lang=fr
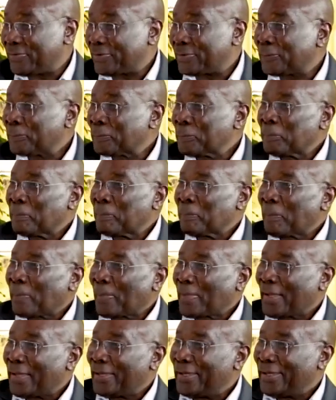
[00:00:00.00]
vivant.
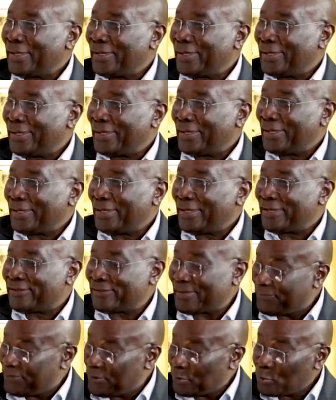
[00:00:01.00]

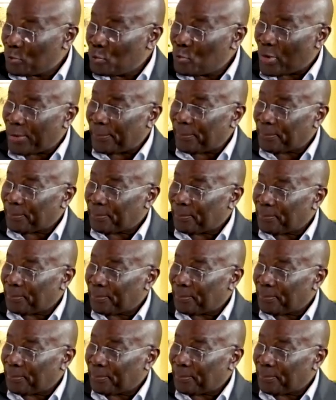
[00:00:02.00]
Et ça vient de loin,